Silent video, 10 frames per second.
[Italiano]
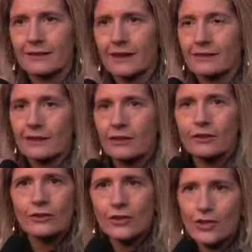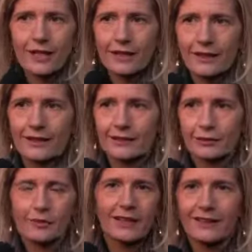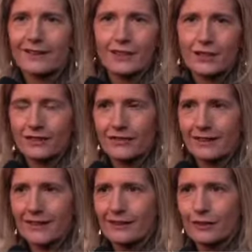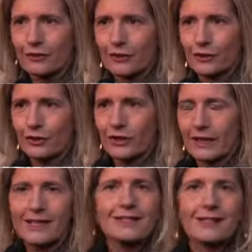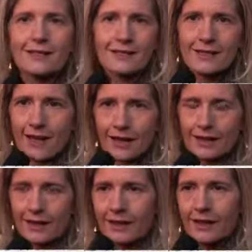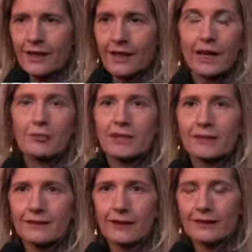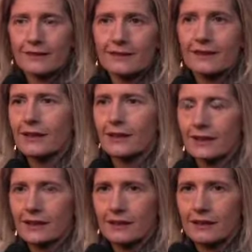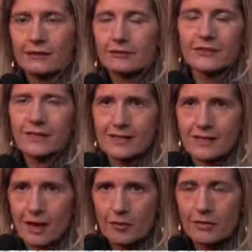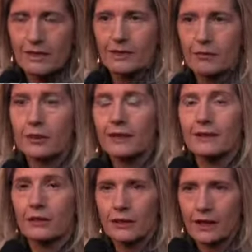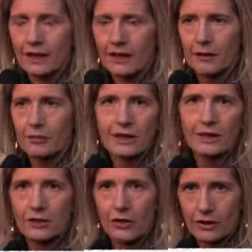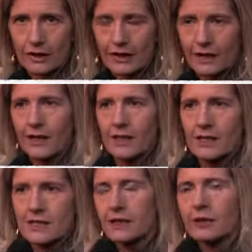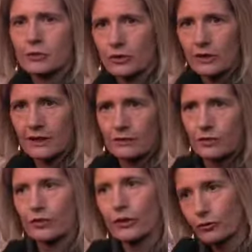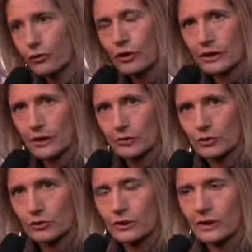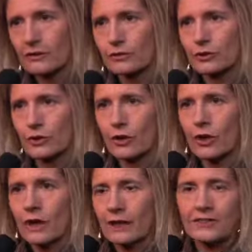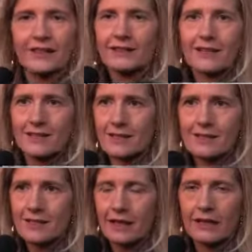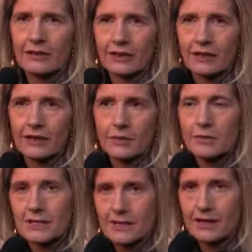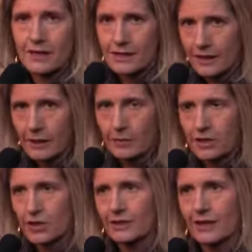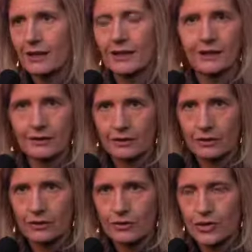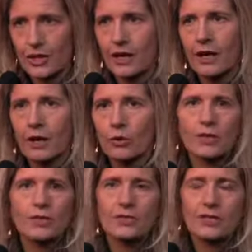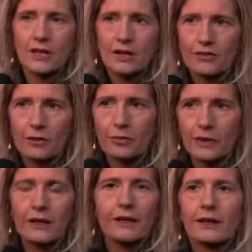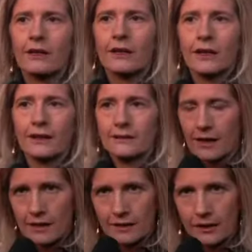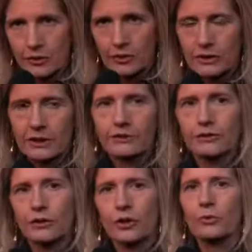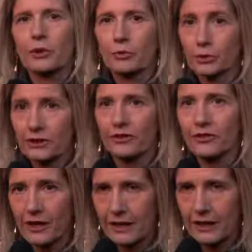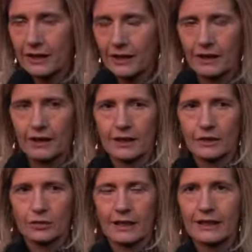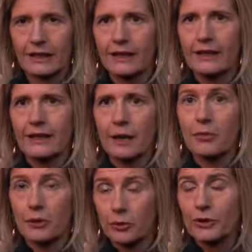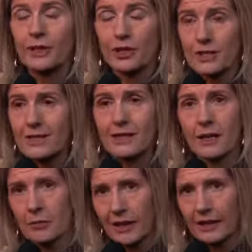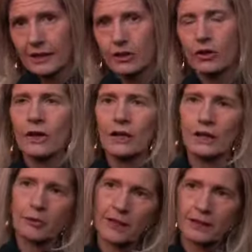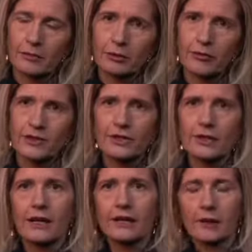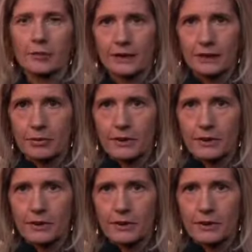La tecnologia nel 2010 è diventata un fattore essenziale e abilitante in diversi ambiti, in particolare per le donne, sia nel mondo del lavoro che fuori dal mondo del lavoro, diventa essenziale avere dimestichezza e capacità nelle tecnologie. Questo serve per entrare nel mondo del lavoro, per poter fare eh, una carriera, per poter gestire meglio la parte professionale e la parte